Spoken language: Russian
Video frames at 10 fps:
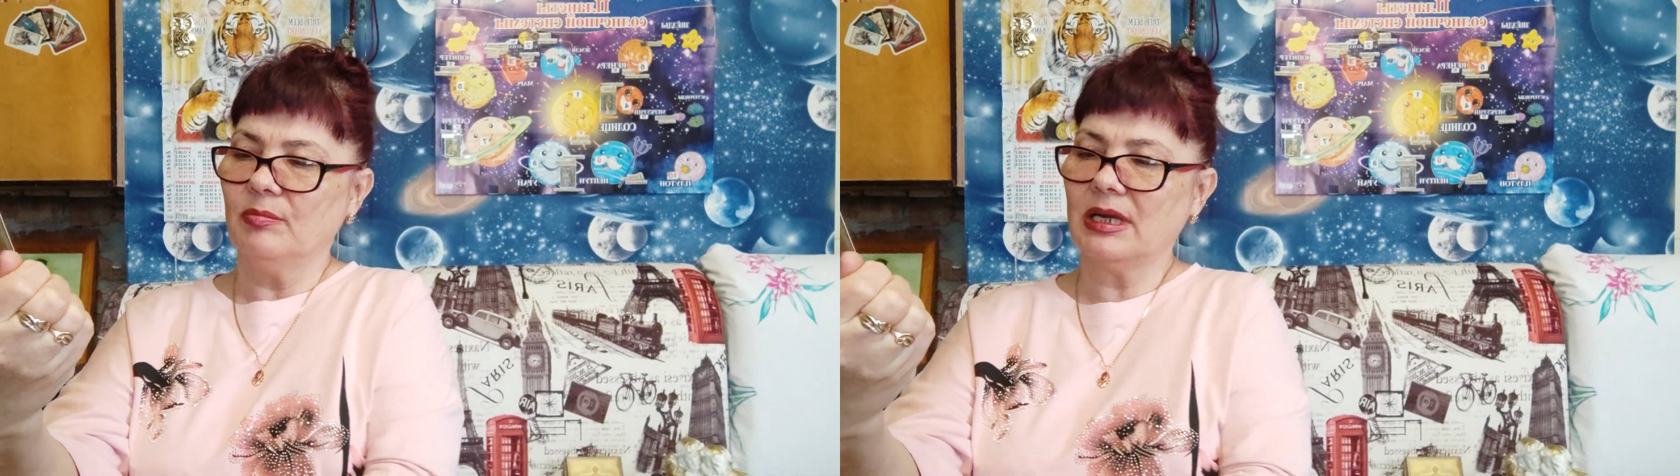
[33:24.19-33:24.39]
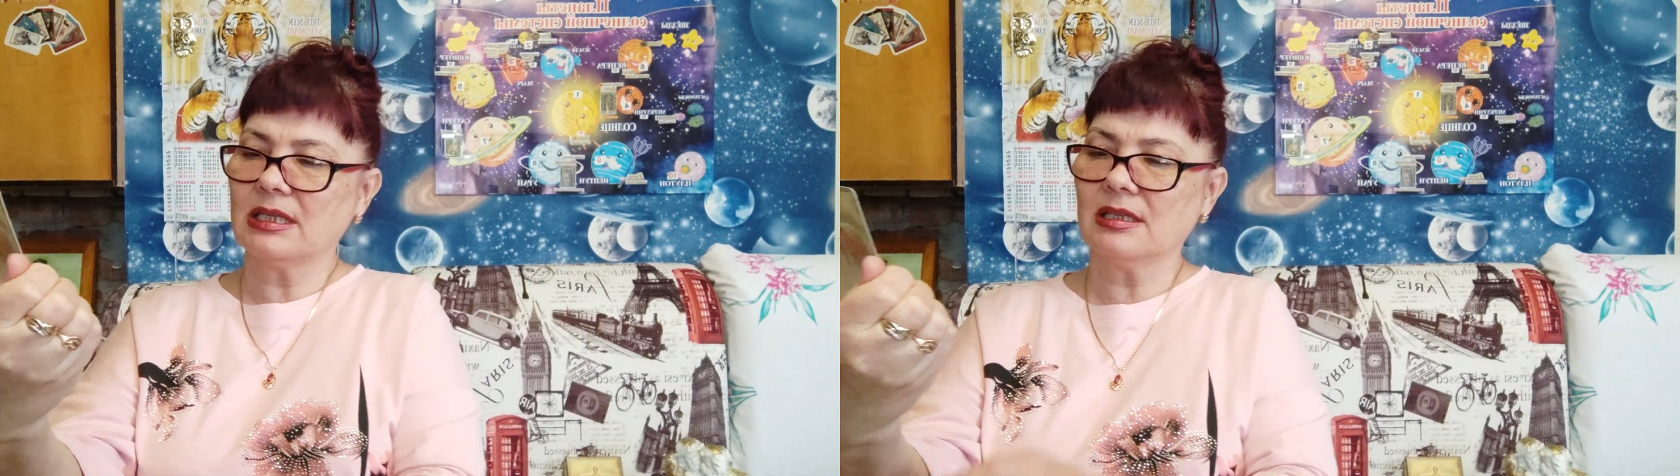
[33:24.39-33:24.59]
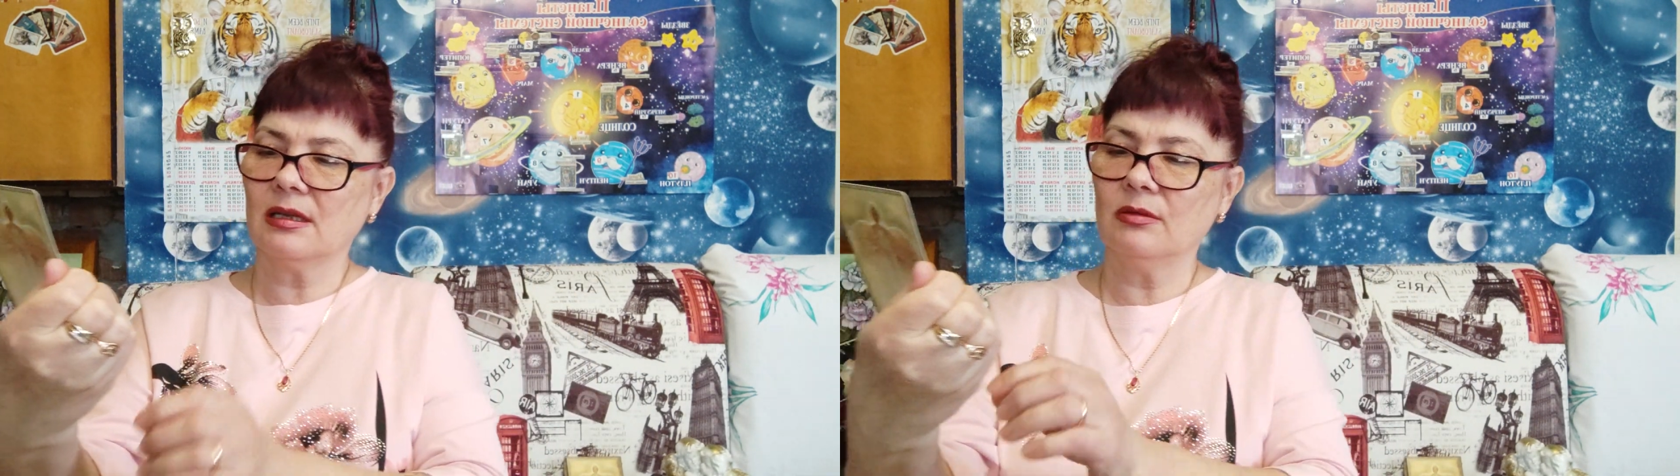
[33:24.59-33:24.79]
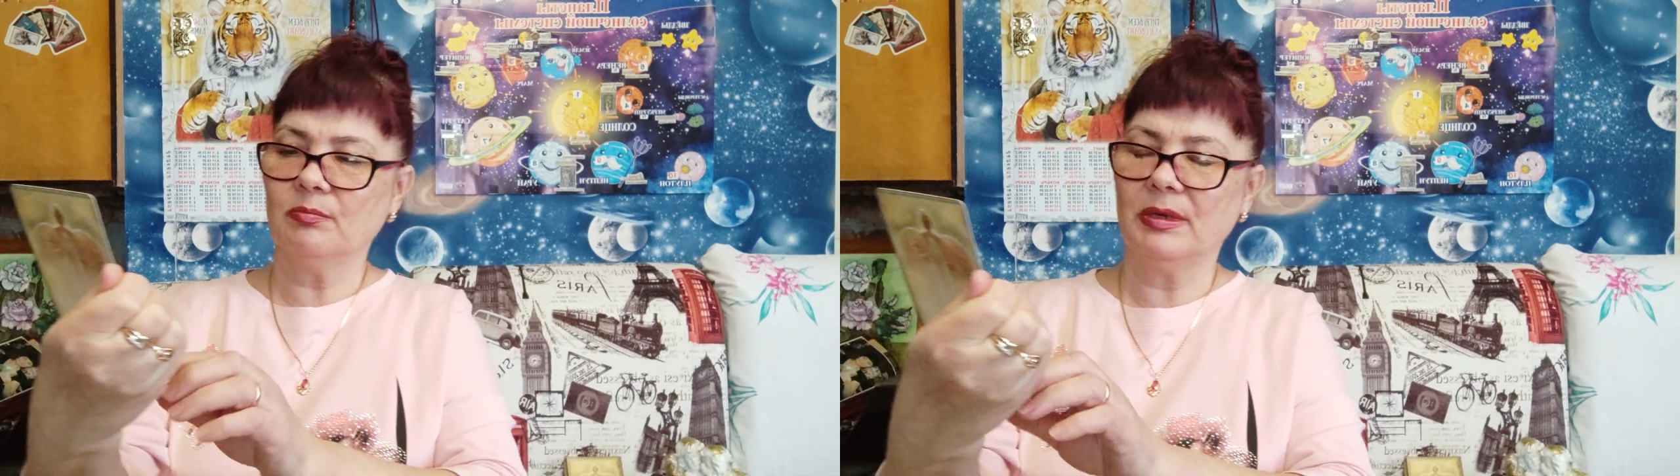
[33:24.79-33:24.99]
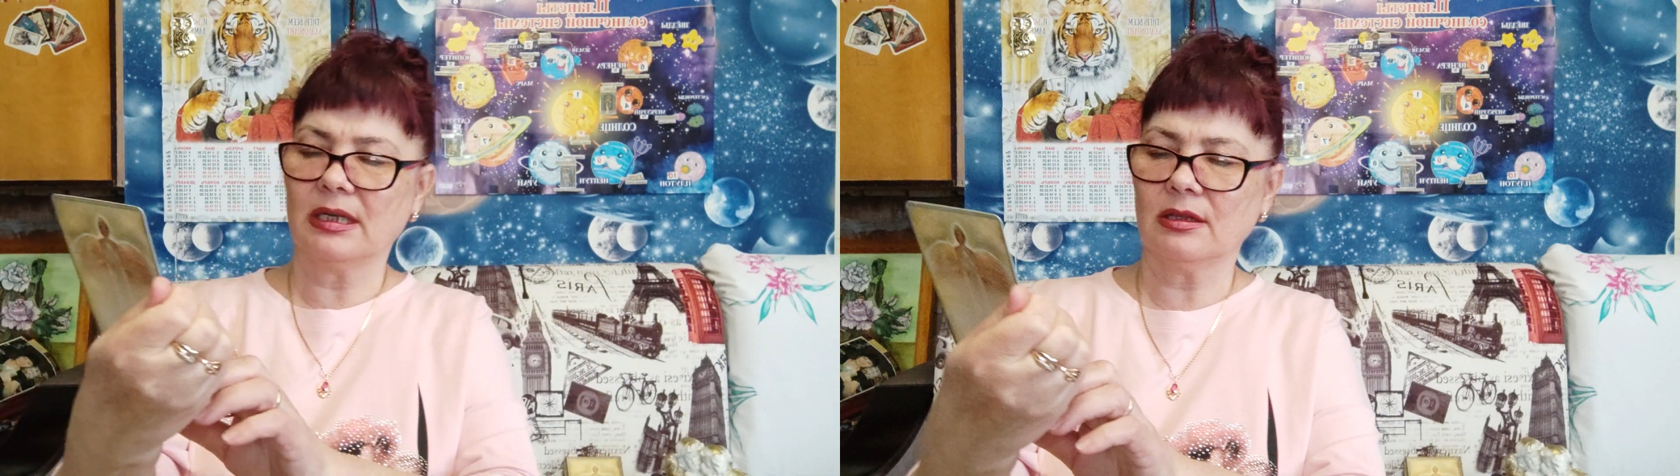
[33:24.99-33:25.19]

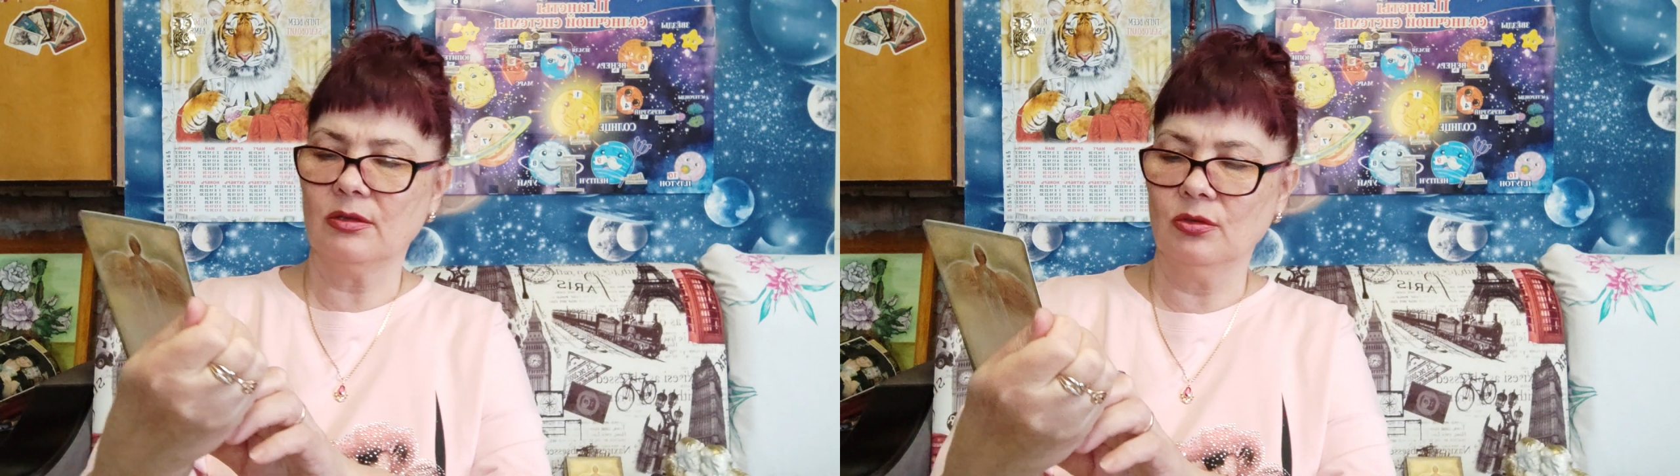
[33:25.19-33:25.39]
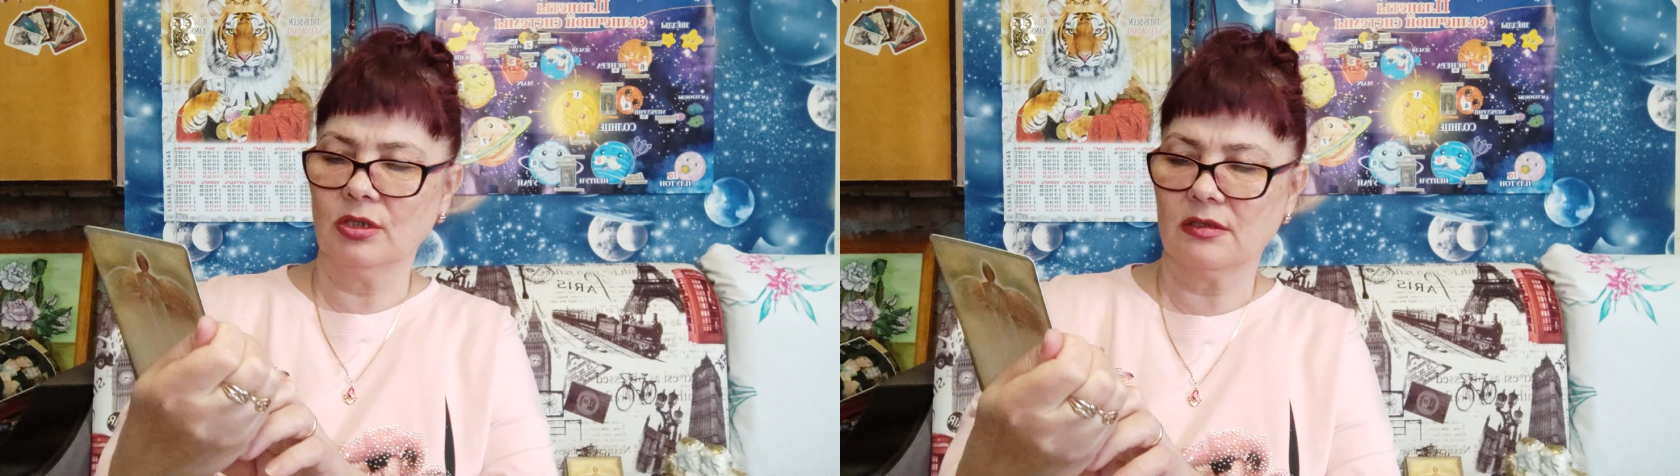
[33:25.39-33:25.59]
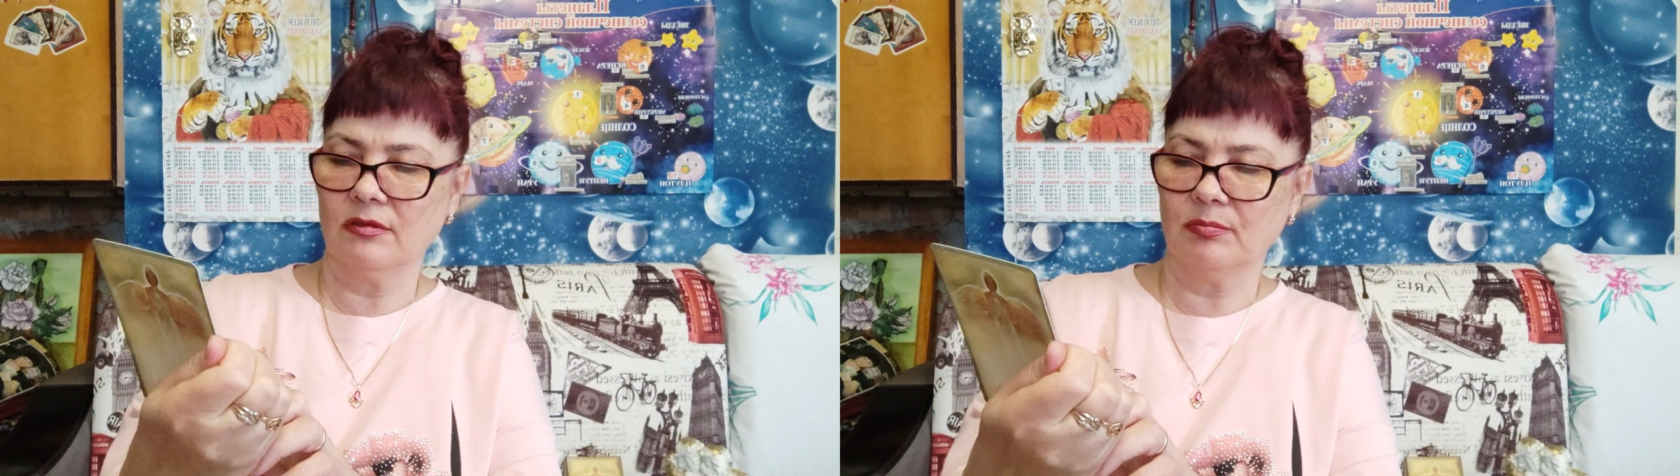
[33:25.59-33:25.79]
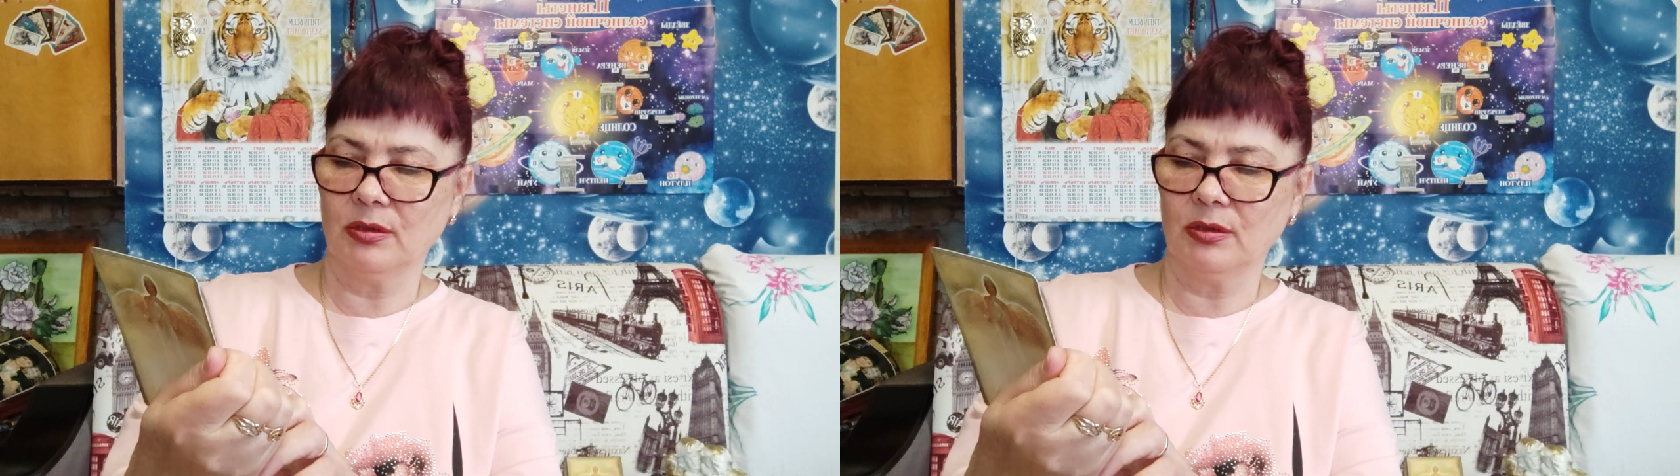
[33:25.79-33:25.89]
партнерство